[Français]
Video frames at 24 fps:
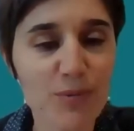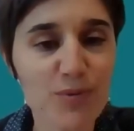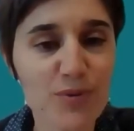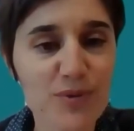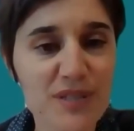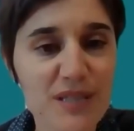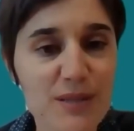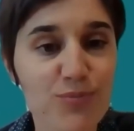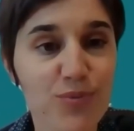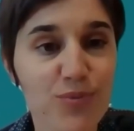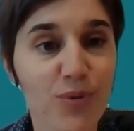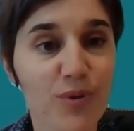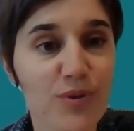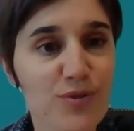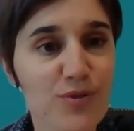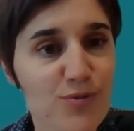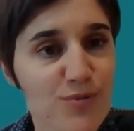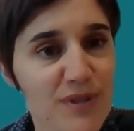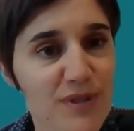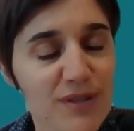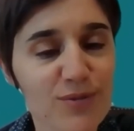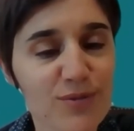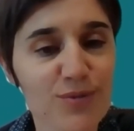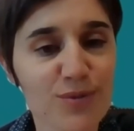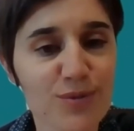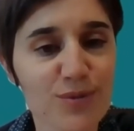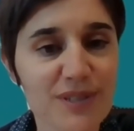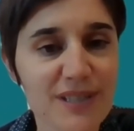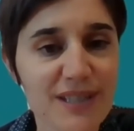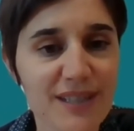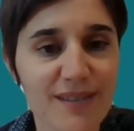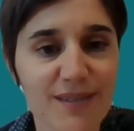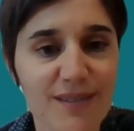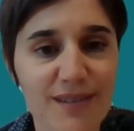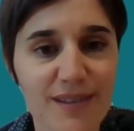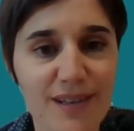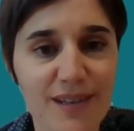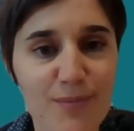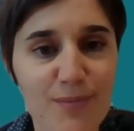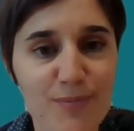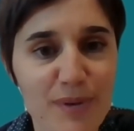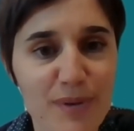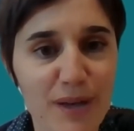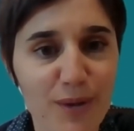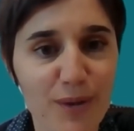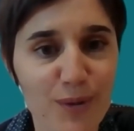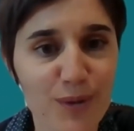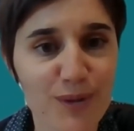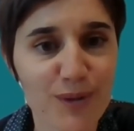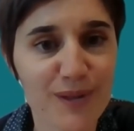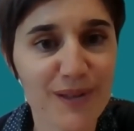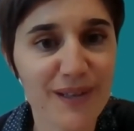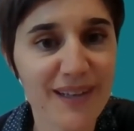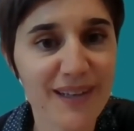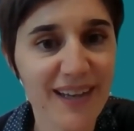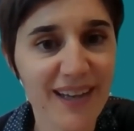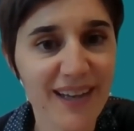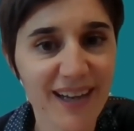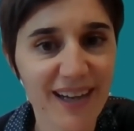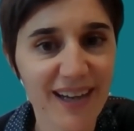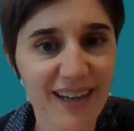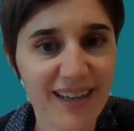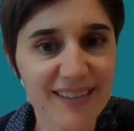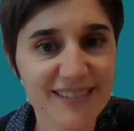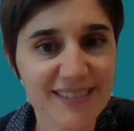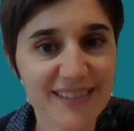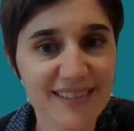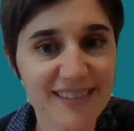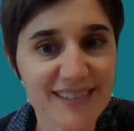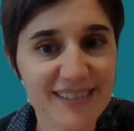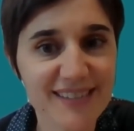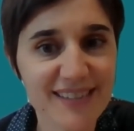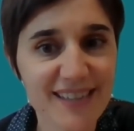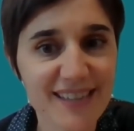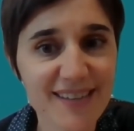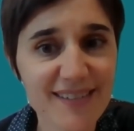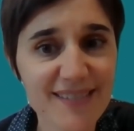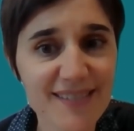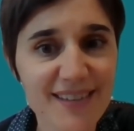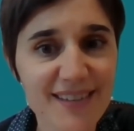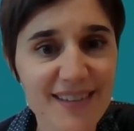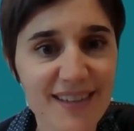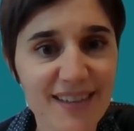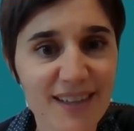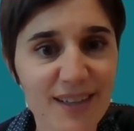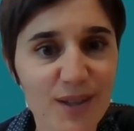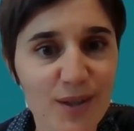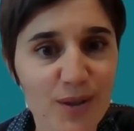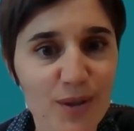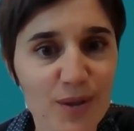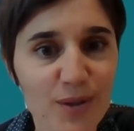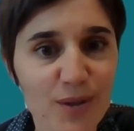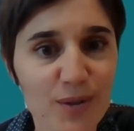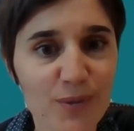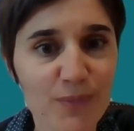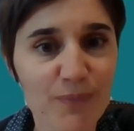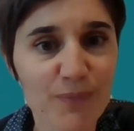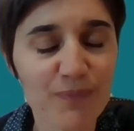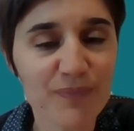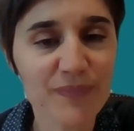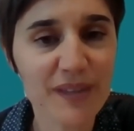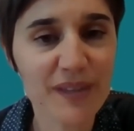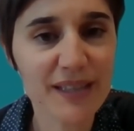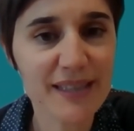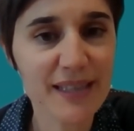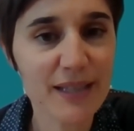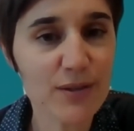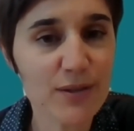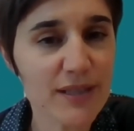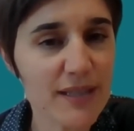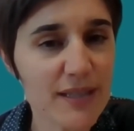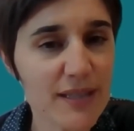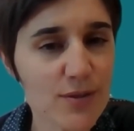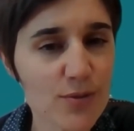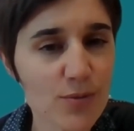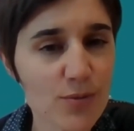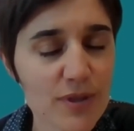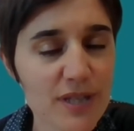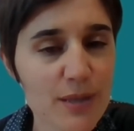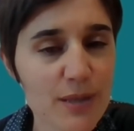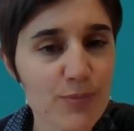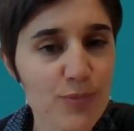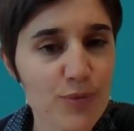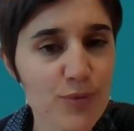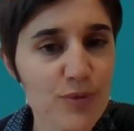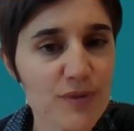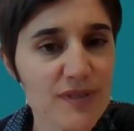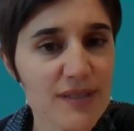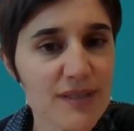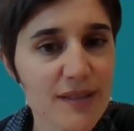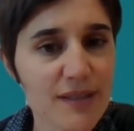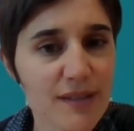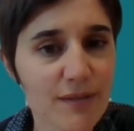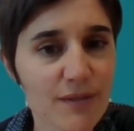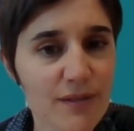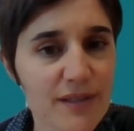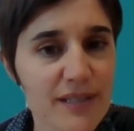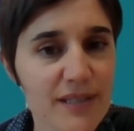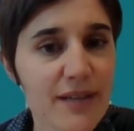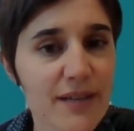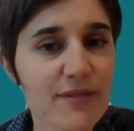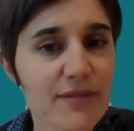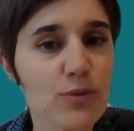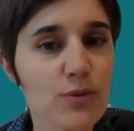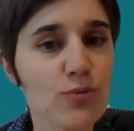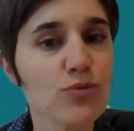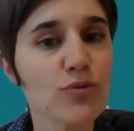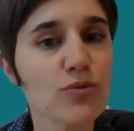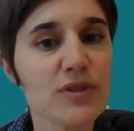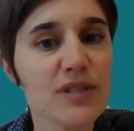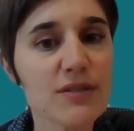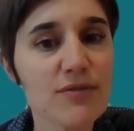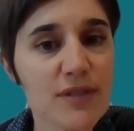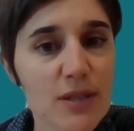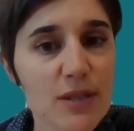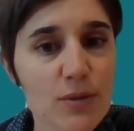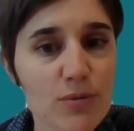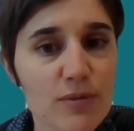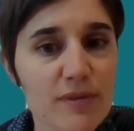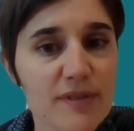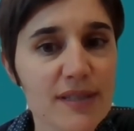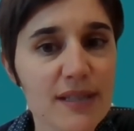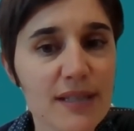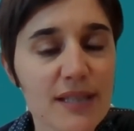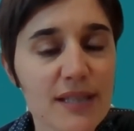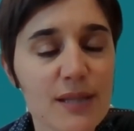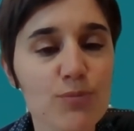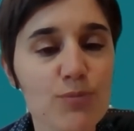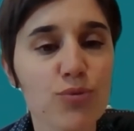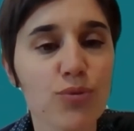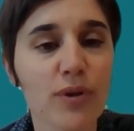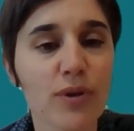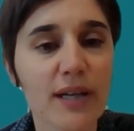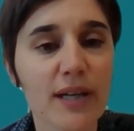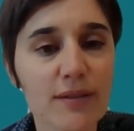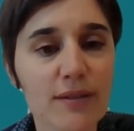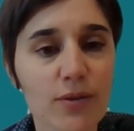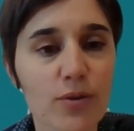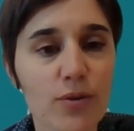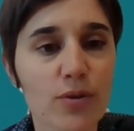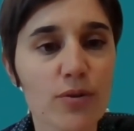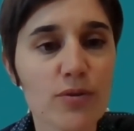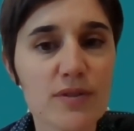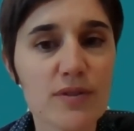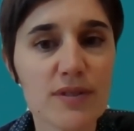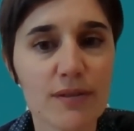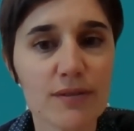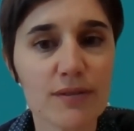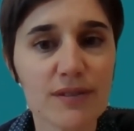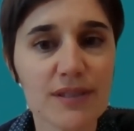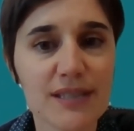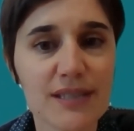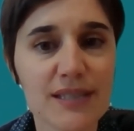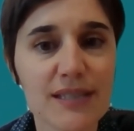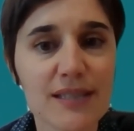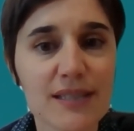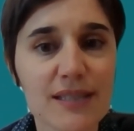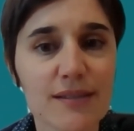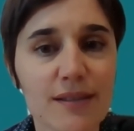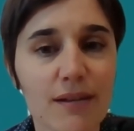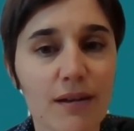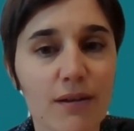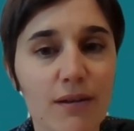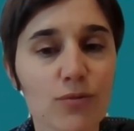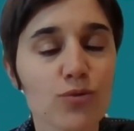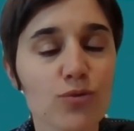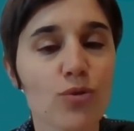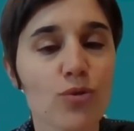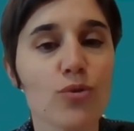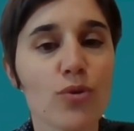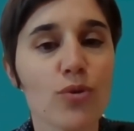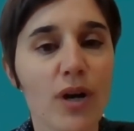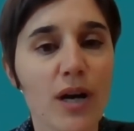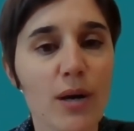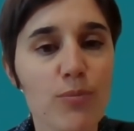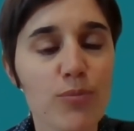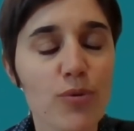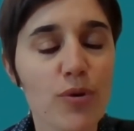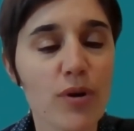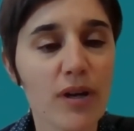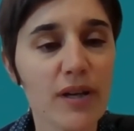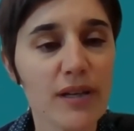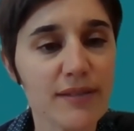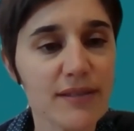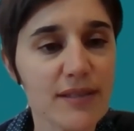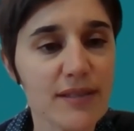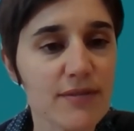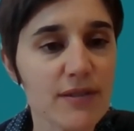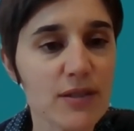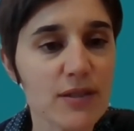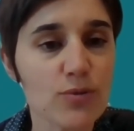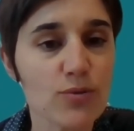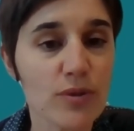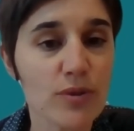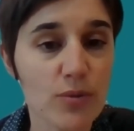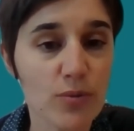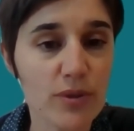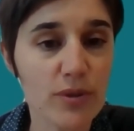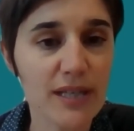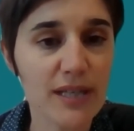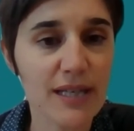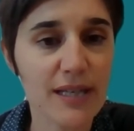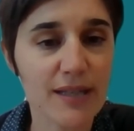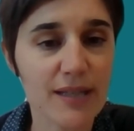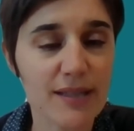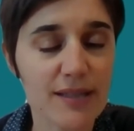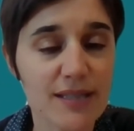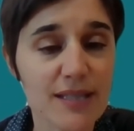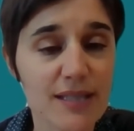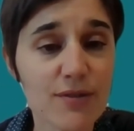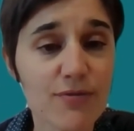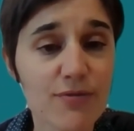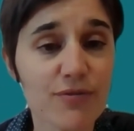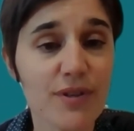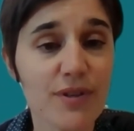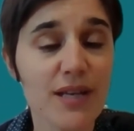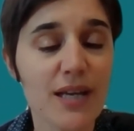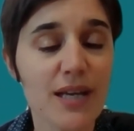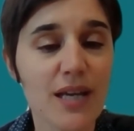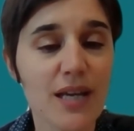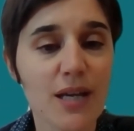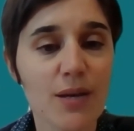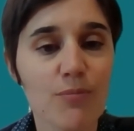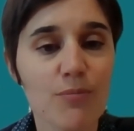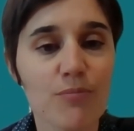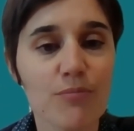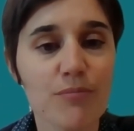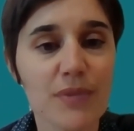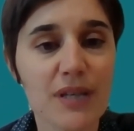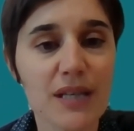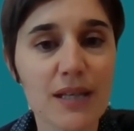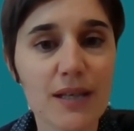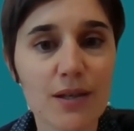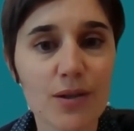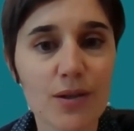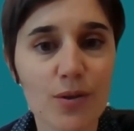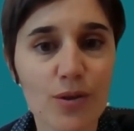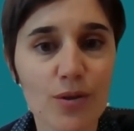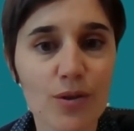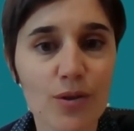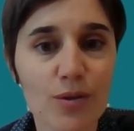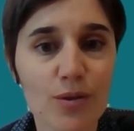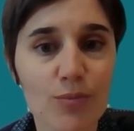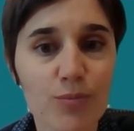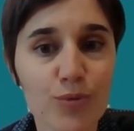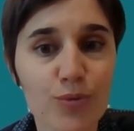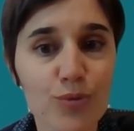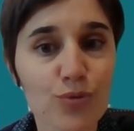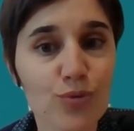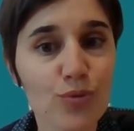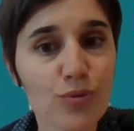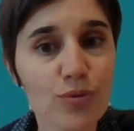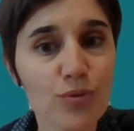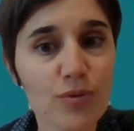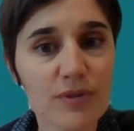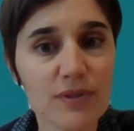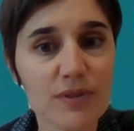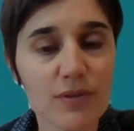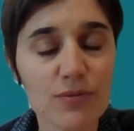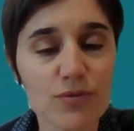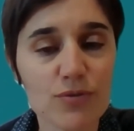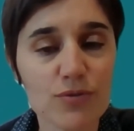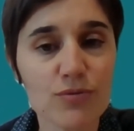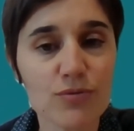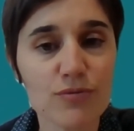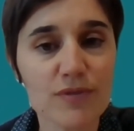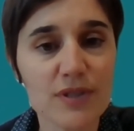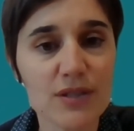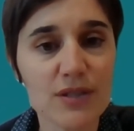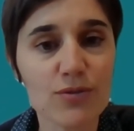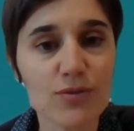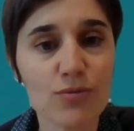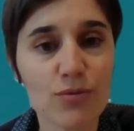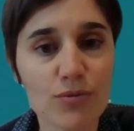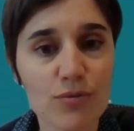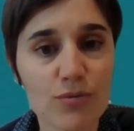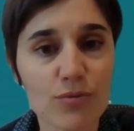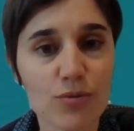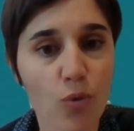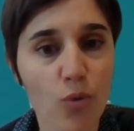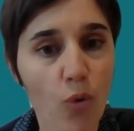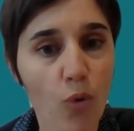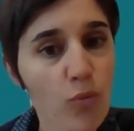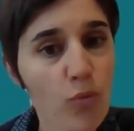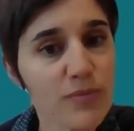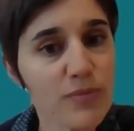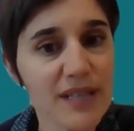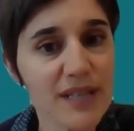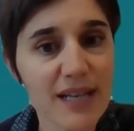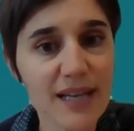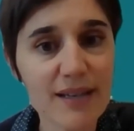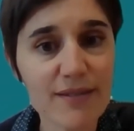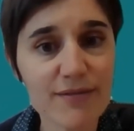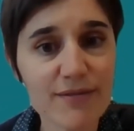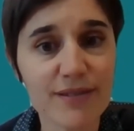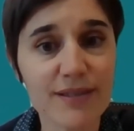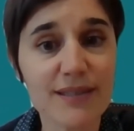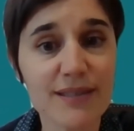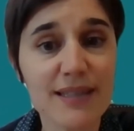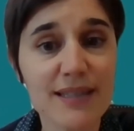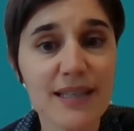possible pour ensuite donner euh, la parole à Nadia. Euh, il y a une question qui est posée en lien avec une difficulté qui pourrait être ressentie entre le rapport à l'individu et au collectif, mais plutôt dans une vision groupe d'élèves